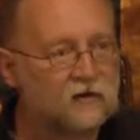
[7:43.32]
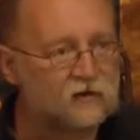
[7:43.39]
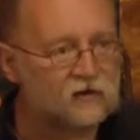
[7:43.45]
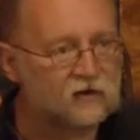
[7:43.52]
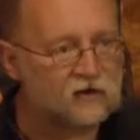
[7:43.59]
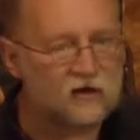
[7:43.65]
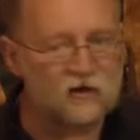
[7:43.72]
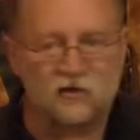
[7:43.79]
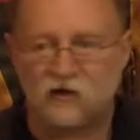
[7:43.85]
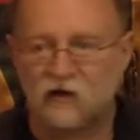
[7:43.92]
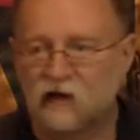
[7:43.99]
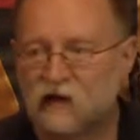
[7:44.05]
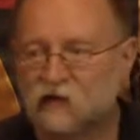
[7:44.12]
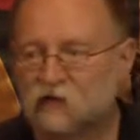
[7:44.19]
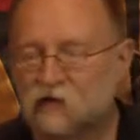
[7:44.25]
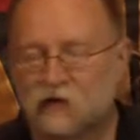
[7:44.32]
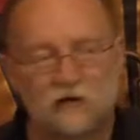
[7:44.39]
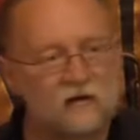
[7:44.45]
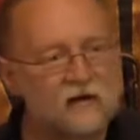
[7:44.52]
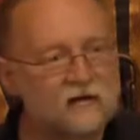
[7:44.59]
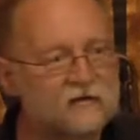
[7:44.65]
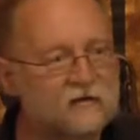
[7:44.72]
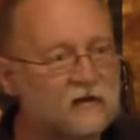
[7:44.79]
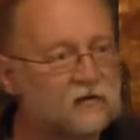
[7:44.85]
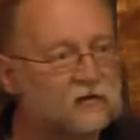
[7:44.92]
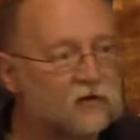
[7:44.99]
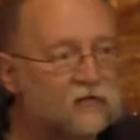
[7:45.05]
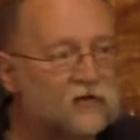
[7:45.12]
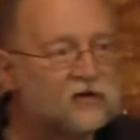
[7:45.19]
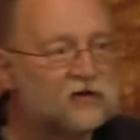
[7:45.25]
księcia Karola Orleńskiego.
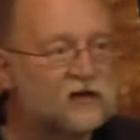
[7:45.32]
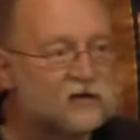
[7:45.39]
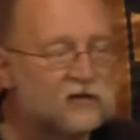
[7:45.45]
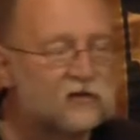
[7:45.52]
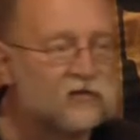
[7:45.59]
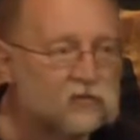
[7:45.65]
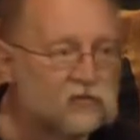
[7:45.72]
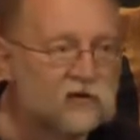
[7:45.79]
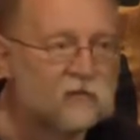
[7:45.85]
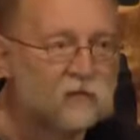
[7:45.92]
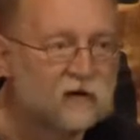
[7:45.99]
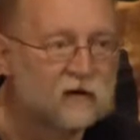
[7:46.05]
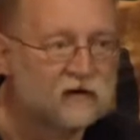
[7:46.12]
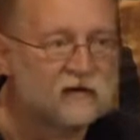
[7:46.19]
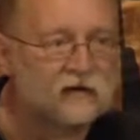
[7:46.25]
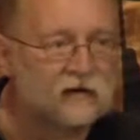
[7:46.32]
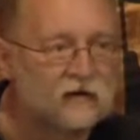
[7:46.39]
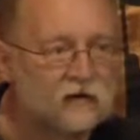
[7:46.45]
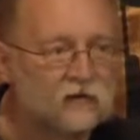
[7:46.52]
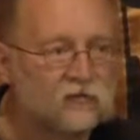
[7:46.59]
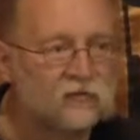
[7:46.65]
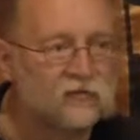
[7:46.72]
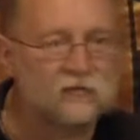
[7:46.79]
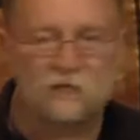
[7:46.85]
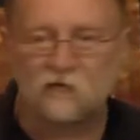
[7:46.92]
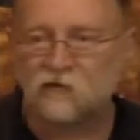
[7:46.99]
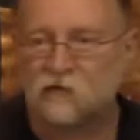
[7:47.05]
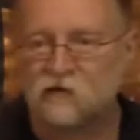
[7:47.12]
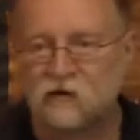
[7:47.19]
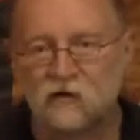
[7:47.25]
To właśnie jest ten drugi poeta, o którym
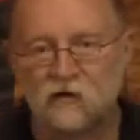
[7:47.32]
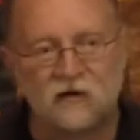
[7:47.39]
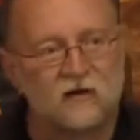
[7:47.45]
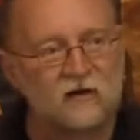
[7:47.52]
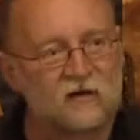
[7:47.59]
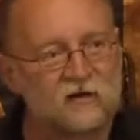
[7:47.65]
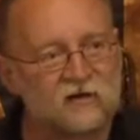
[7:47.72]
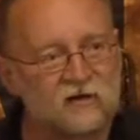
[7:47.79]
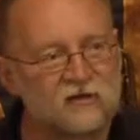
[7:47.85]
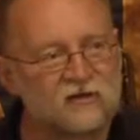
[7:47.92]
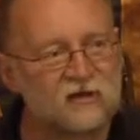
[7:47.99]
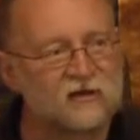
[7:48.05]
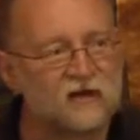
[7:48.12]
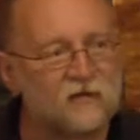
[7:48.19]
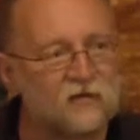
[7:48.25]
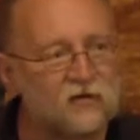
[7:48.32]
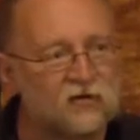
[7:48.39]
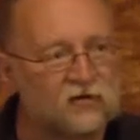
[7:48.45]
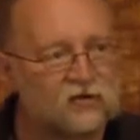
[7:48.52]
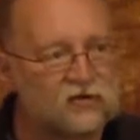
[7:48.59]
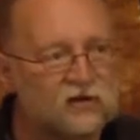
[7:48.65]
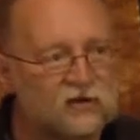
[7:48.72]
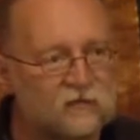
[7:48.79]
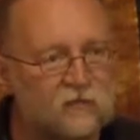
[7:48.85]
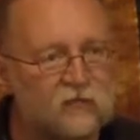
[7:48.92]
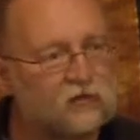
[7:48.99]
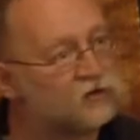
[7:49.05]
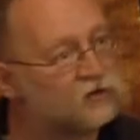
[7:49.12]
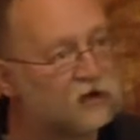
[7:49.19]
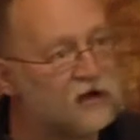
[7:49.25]
mówimy, że czasami toczy się
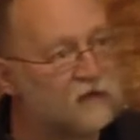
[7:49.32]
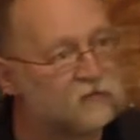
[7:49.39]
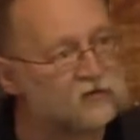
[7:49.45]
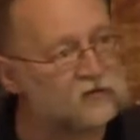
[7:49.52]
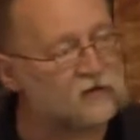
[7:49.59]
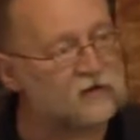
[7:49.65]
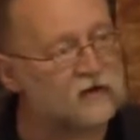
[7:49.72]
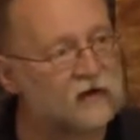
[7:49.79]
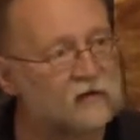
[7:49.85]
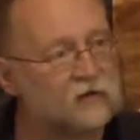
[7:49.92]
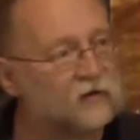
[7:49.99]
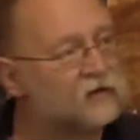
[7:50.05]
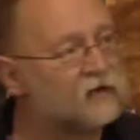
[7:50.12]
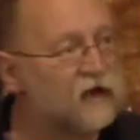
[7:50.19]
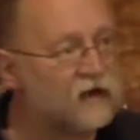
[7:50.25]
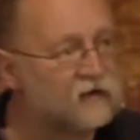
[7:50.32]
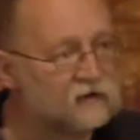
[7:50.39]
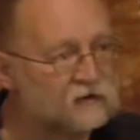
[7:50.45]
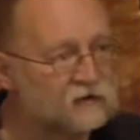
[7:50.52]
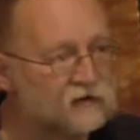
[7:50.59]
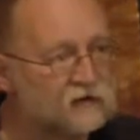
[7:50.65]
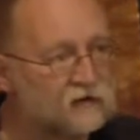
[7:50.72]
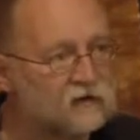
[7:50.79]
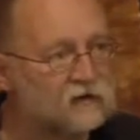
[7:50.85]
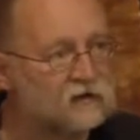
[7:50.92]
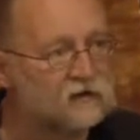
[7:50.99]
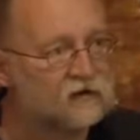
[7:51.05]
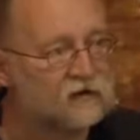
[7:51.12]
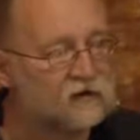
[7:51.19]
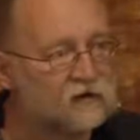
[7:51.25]
spór, kto lepszy, Karol Orleański
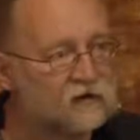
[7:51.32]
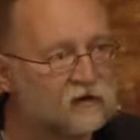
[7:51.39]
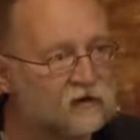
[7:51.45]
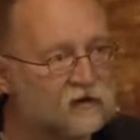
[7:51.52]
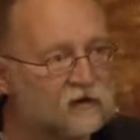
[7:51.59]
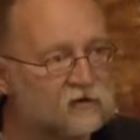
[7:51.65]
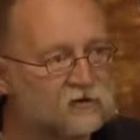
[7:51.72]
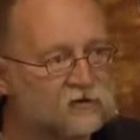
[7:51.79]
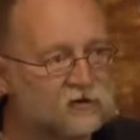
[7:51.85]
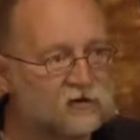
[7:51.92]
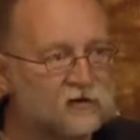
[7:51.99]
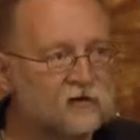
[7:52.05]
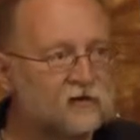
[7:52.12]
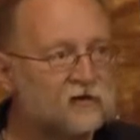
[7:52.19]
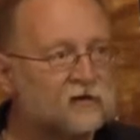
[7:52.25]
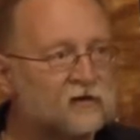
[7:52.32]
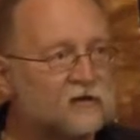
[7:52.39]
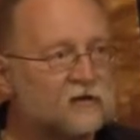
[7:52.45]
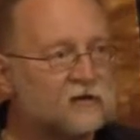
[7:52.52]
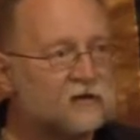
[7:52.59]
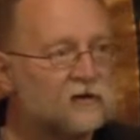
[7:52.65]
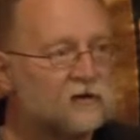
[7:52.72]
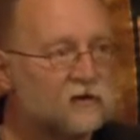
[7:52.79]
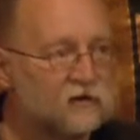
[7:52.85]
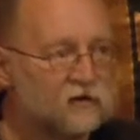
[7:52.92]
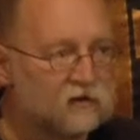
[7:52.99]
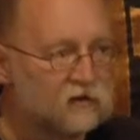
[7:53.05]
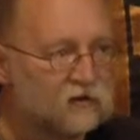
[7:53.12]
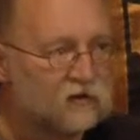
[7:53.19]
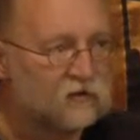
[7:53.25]
czy
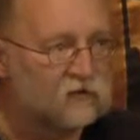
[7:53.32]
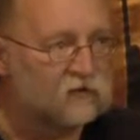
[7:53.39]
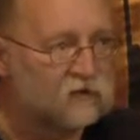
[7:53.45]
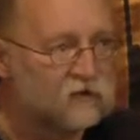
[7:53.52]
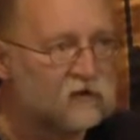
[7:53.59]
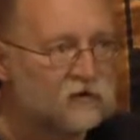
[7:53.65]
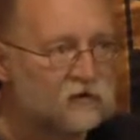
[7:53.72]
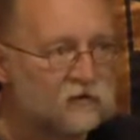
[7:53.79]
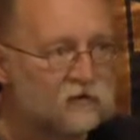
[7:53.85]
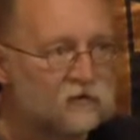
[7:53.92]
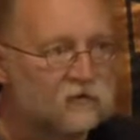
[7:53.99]
Villon.